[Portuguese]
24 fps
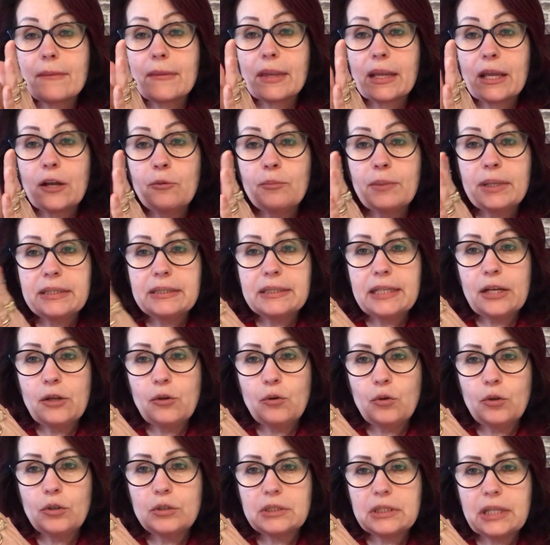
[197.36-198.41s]
eu mandei
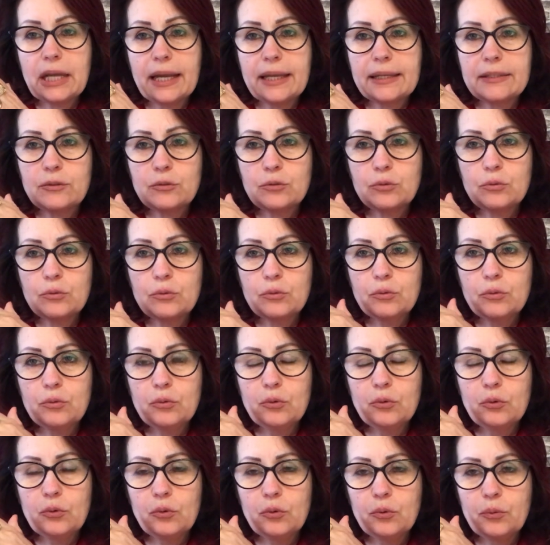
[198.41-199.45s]
o contato,
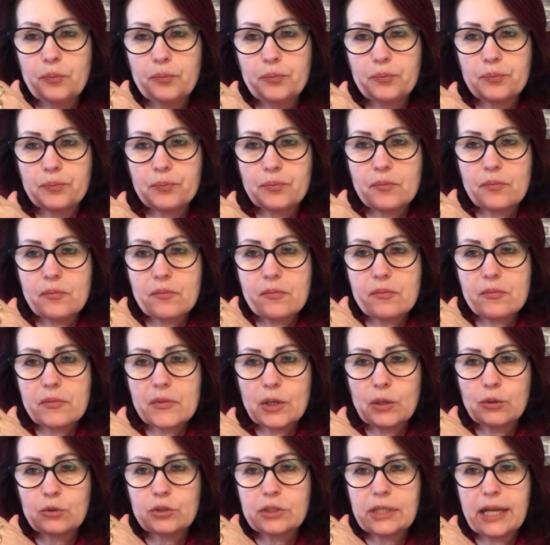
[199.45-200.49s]
o,
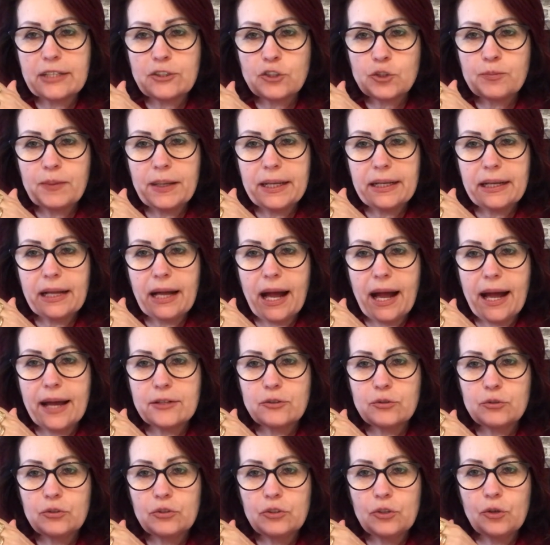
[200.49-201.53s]
os dados
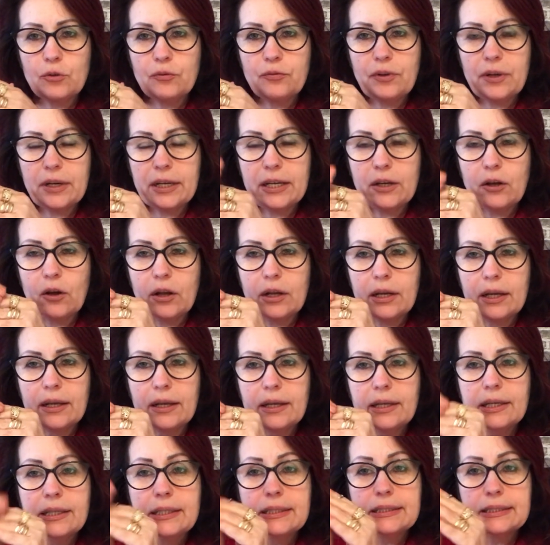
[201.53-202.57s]
bancários e eu falei, olha,
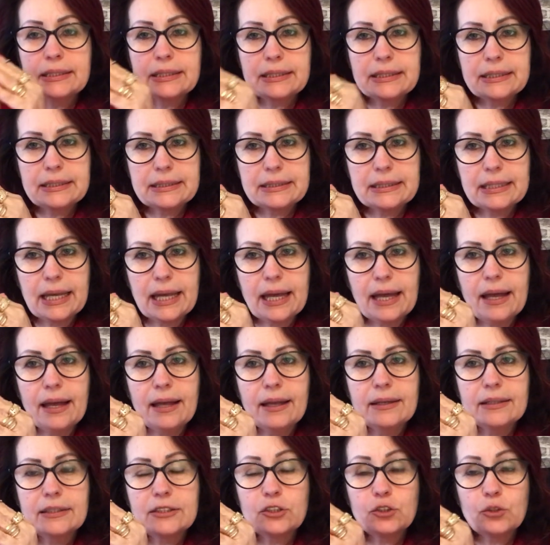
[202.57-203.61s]
se
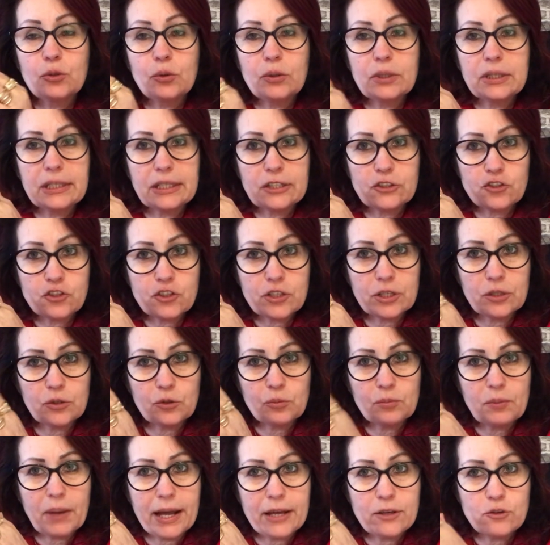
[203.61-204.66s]
quiser, estou
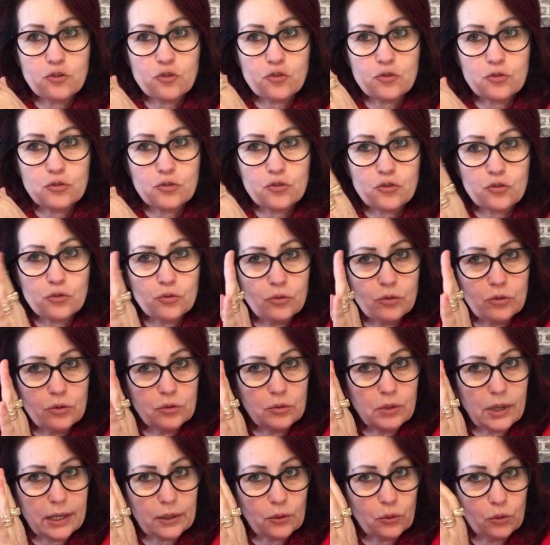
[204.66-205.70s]
encaixando mais junho,
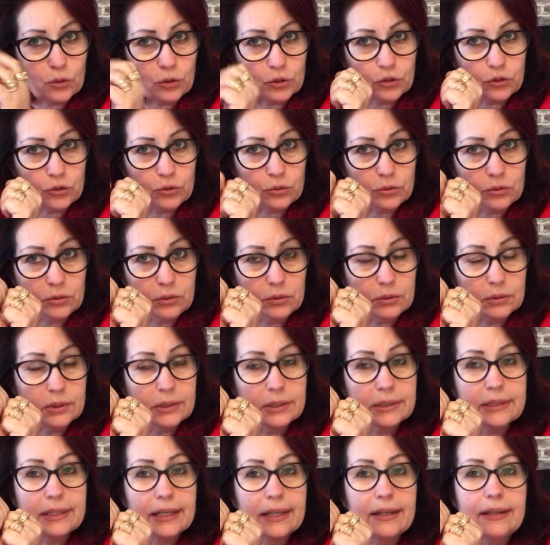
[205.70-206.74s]
julho, agosto,
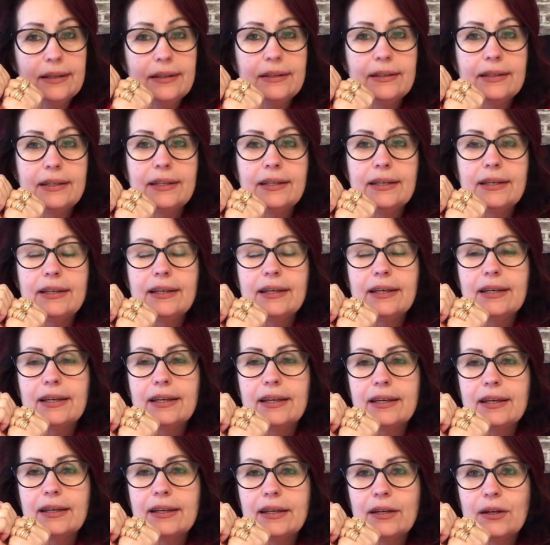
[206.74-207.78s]
né?
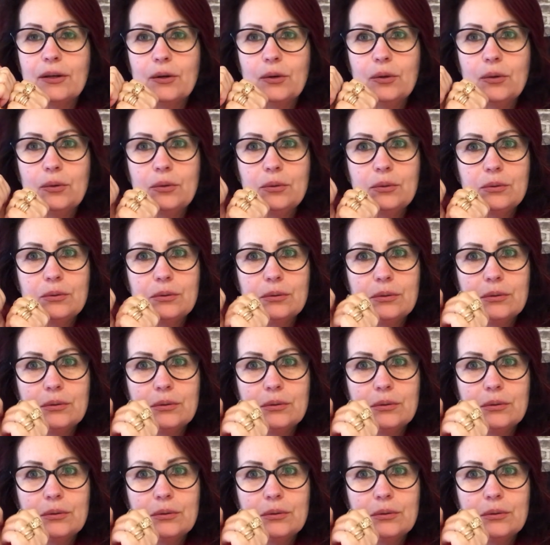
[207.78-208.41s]
Eu,